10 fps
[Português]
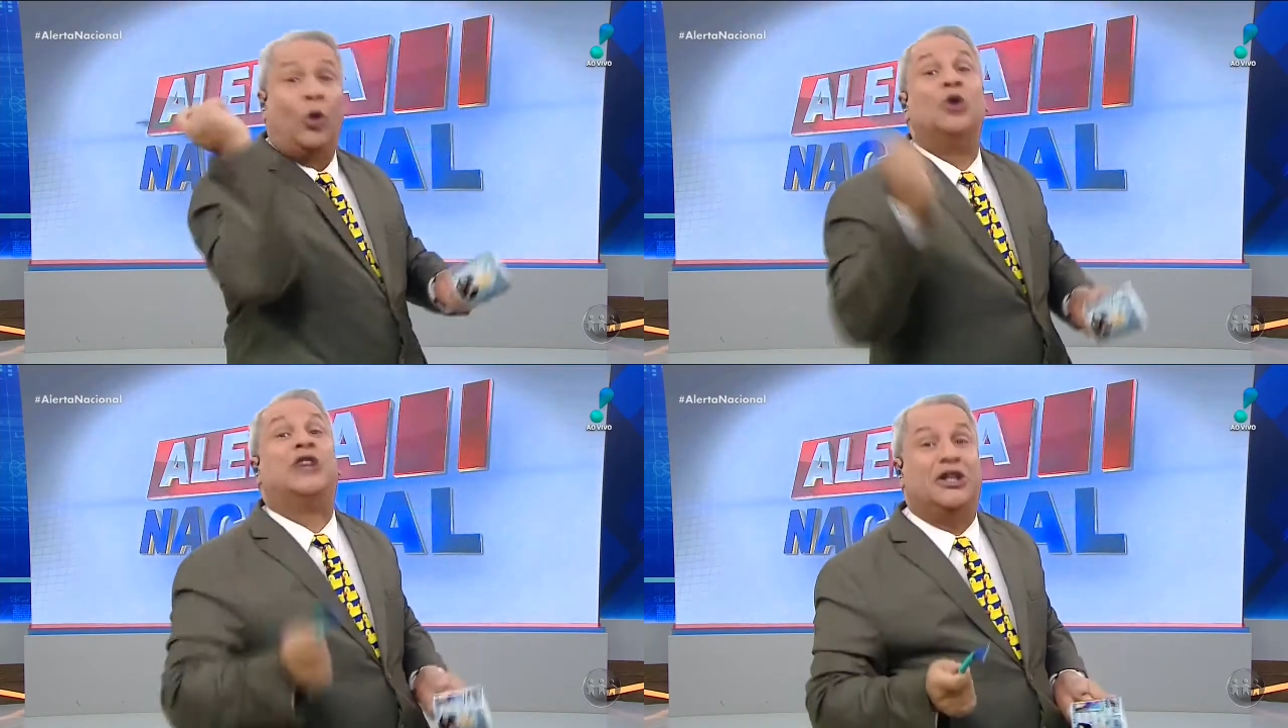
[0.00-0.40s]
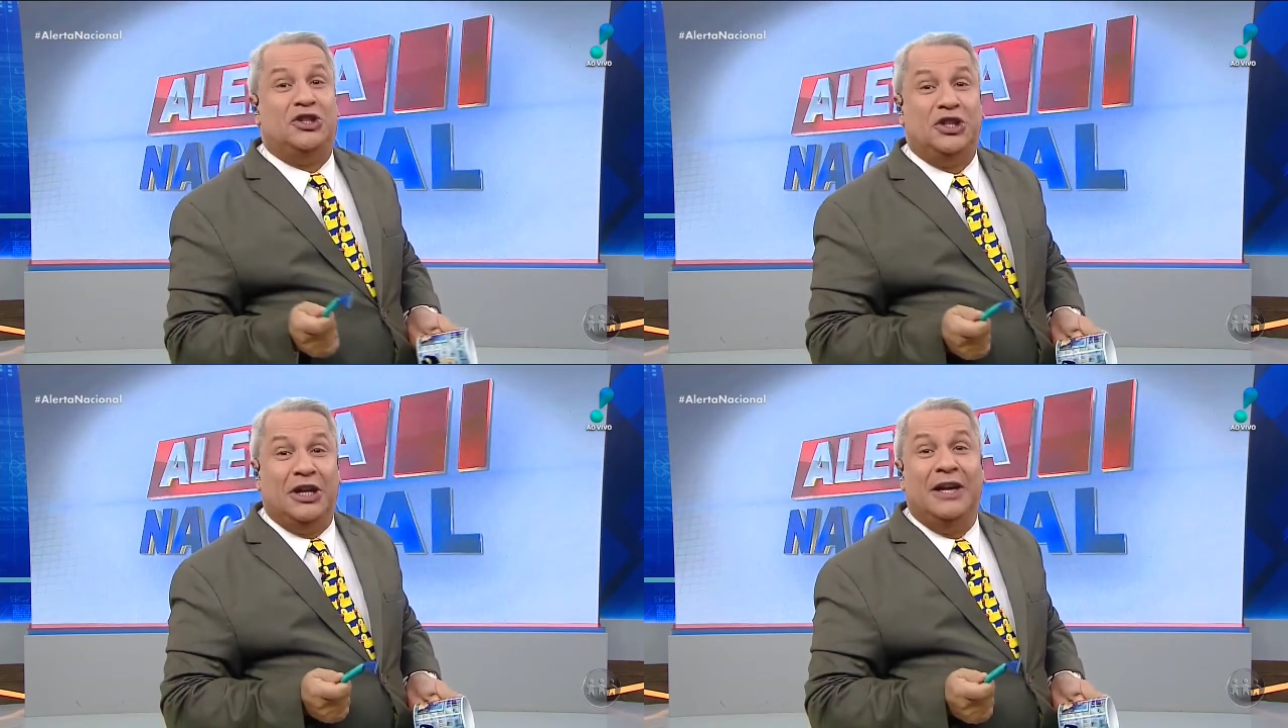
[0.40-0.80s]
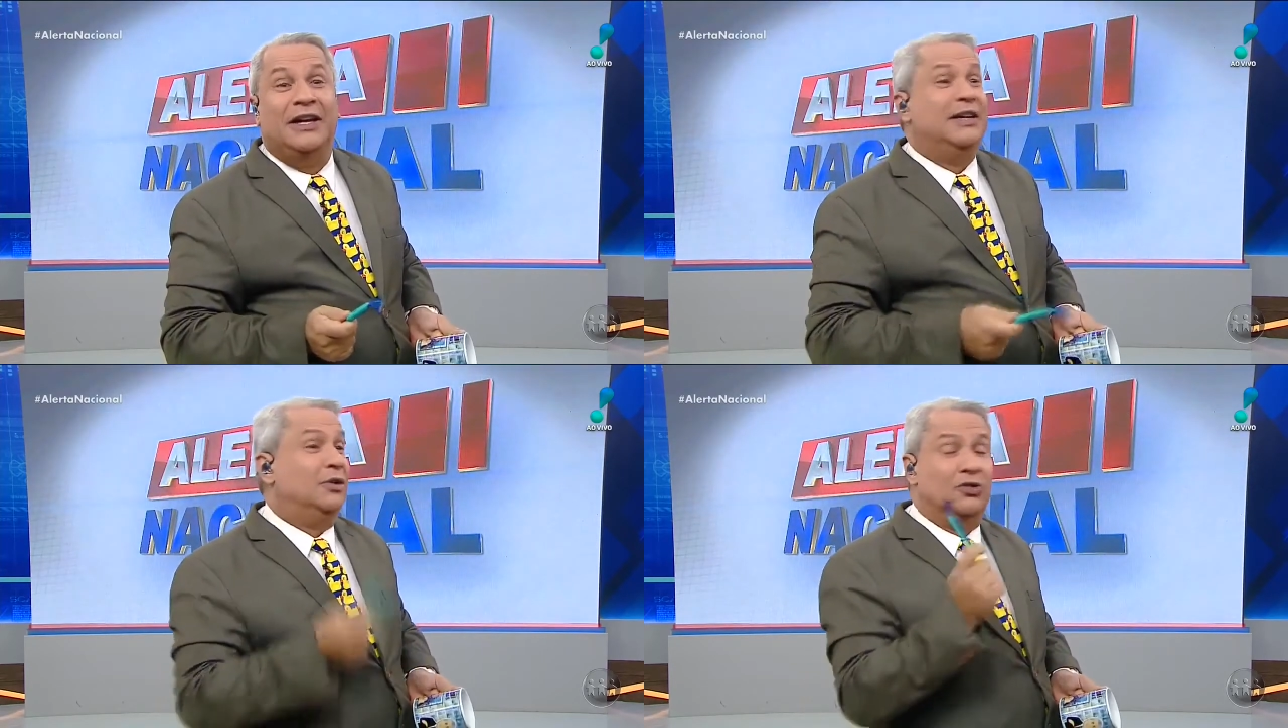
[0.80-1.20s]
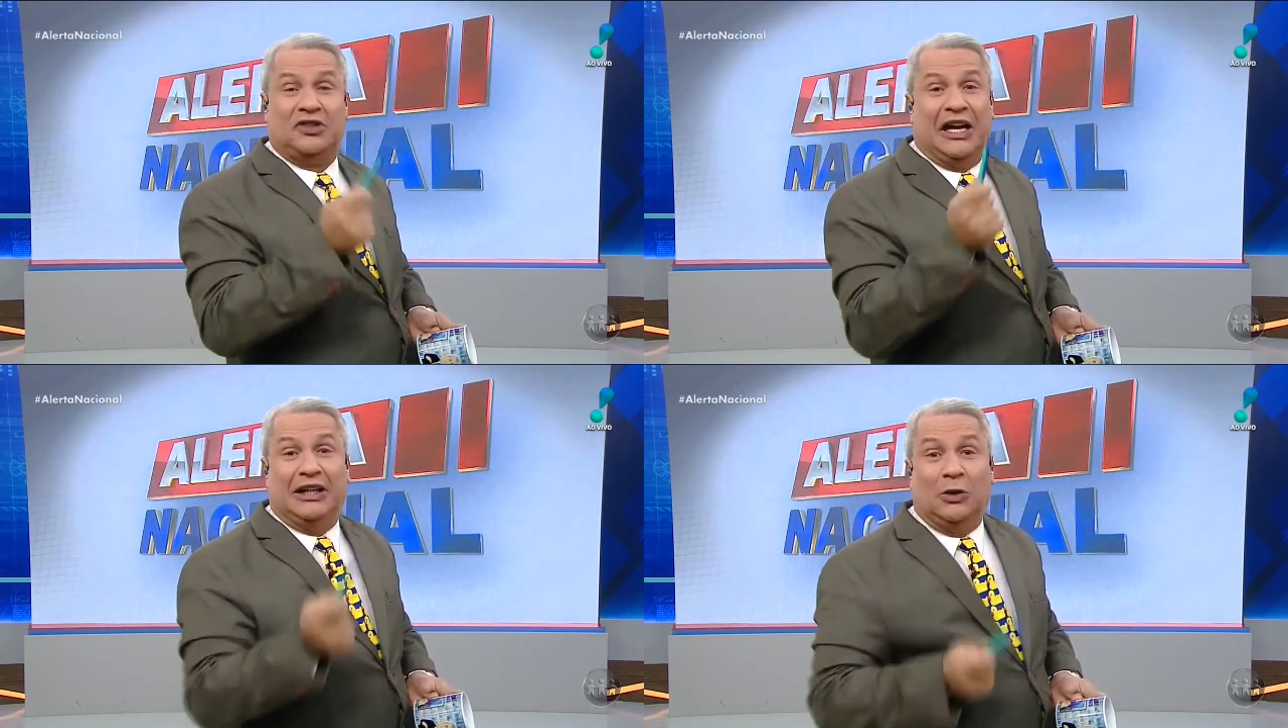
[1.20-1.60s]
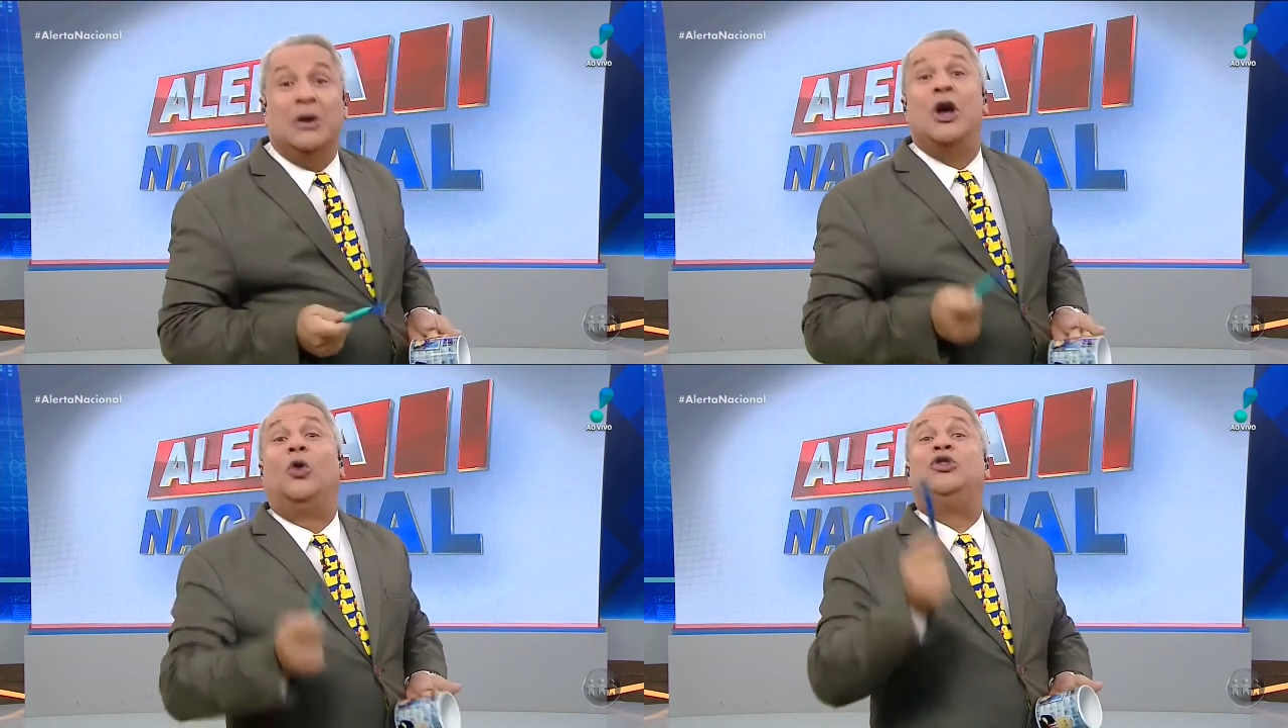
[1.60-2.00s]
Hoje é dia. Não cega,
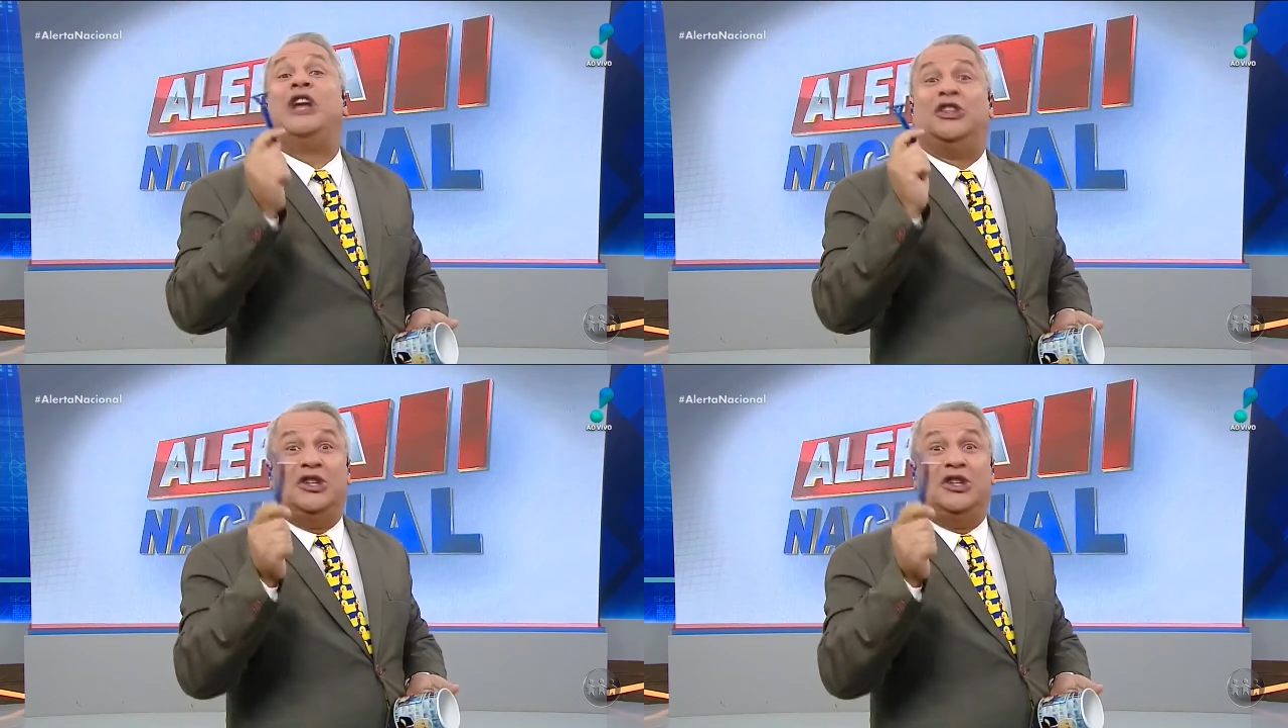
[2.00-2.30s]
não. Hoje